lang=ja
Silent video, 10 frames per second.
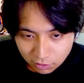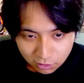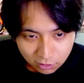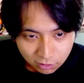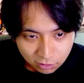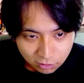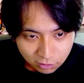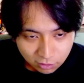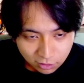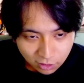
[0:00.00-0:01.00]
いや
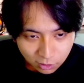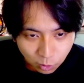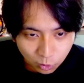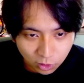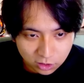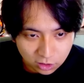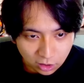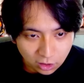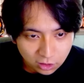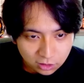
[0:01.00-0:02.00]
僕条件あこっから
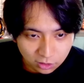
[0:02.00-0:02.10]
です